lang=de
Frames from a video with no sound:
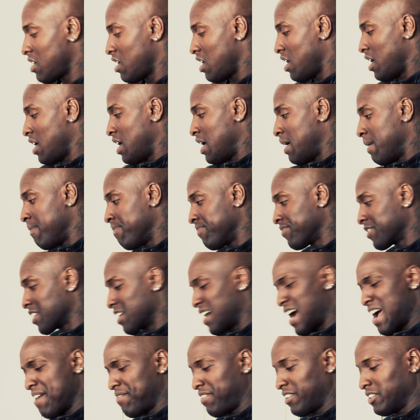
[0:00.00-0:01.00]
Ähm,
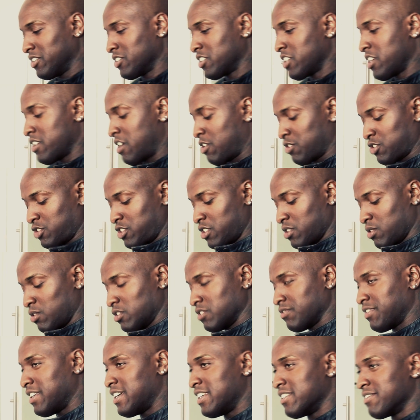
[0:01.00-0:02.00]
einfach aus dem
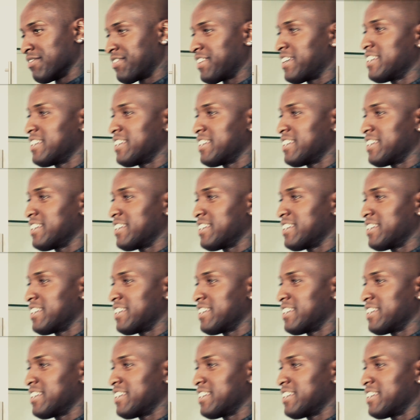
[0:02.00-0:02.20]
Grund, weil im